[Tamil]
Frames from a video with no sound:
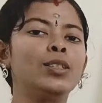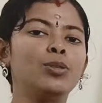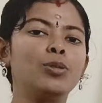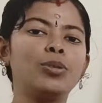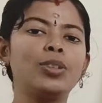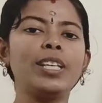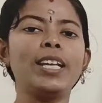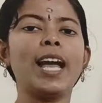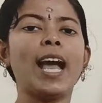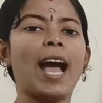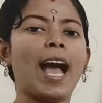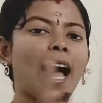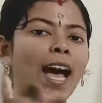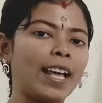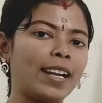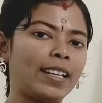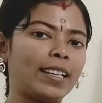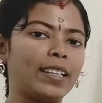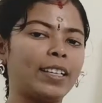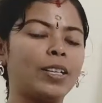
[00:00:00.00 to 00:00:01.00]
சுற்றி
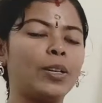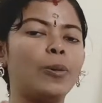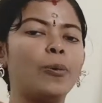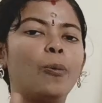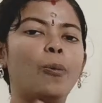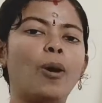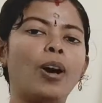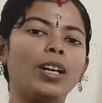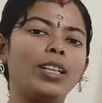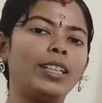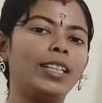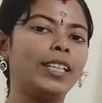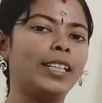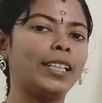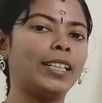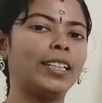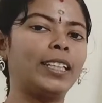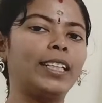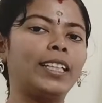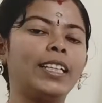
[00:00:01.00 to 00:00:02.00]
ஏர் இருக்குது வாட்டர்
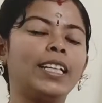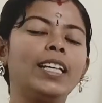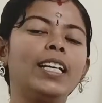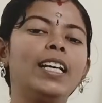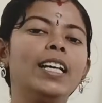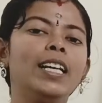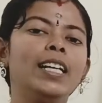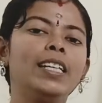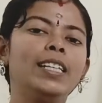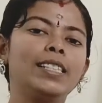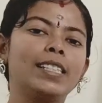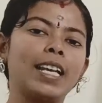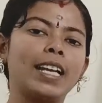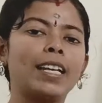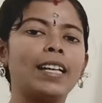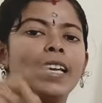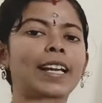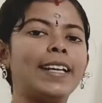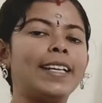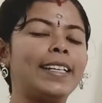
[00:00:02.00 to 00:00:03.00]
இருக்குது
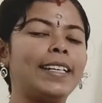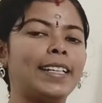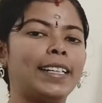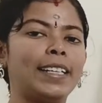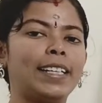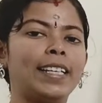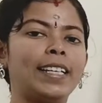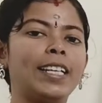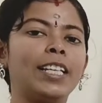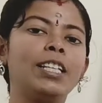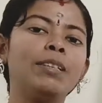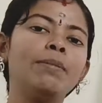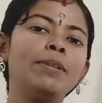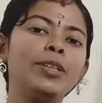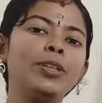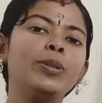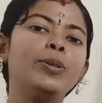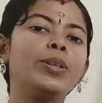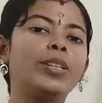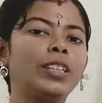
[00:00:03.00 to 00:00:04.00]
சன்லைட் இருக்குது இது
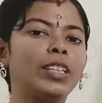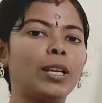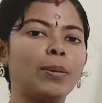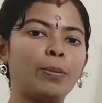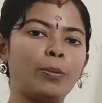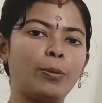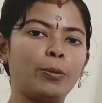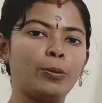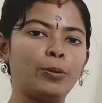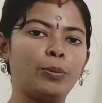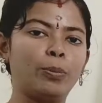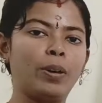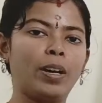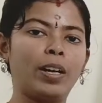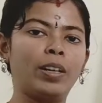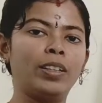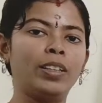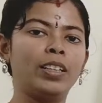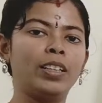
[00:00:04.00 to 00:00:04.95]
மட்டும் இருந்தால் போதுமா